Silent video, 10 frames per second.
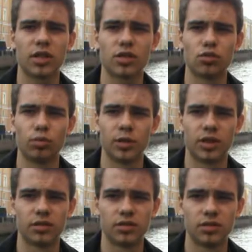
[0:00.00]
доступна.
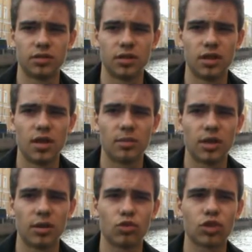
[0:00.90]

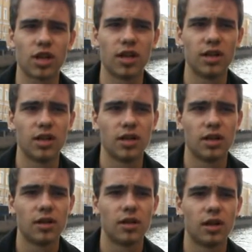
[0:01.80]
Потому что
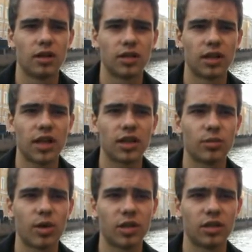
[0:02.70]
на данный
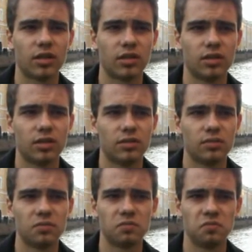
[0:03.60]
момент
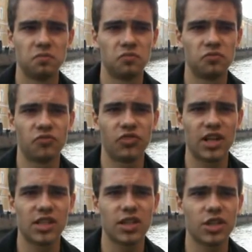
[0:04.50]

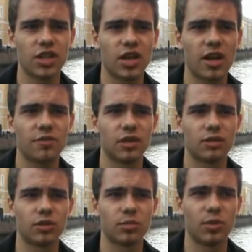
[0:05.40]
различные кафедры,
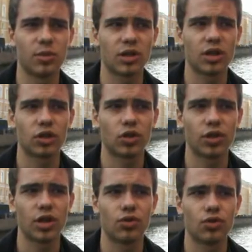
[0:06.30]
вот, например, на
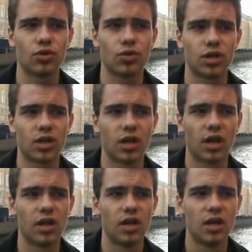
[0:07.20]
которой я учусь,
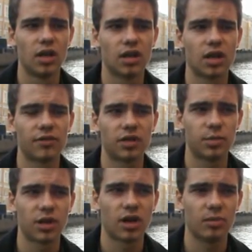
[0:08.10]
это кафедра
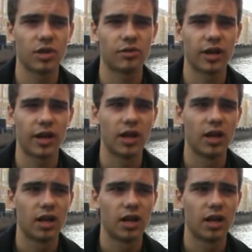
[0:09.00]
программирования –